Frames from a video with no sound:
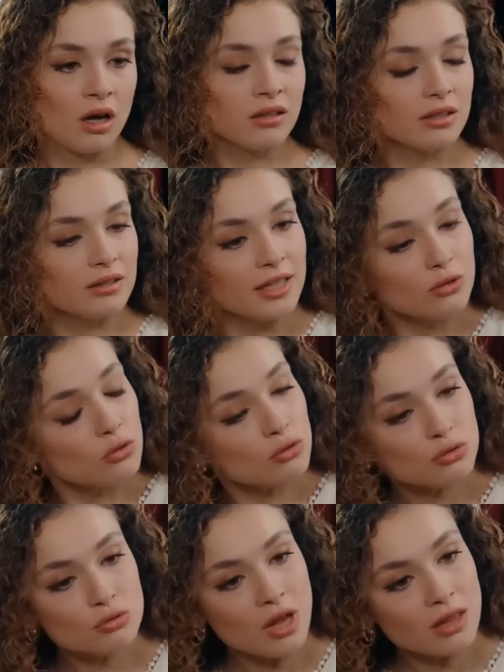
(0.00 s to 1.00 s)
Hala ne
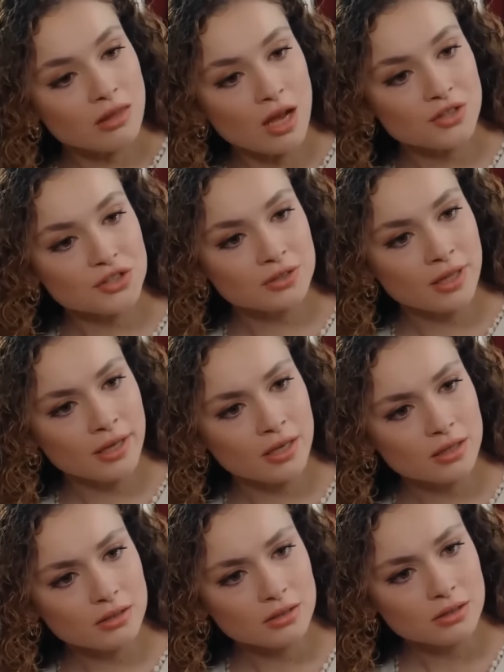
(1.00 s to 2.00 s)
diyorsun Allah aşkına
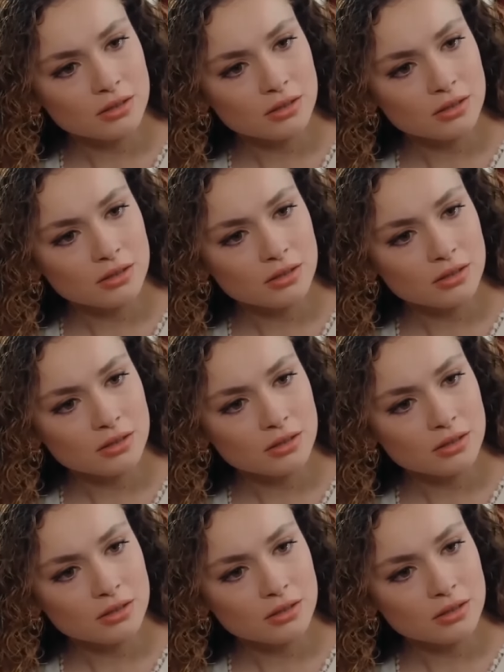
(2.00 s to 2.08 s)
ya?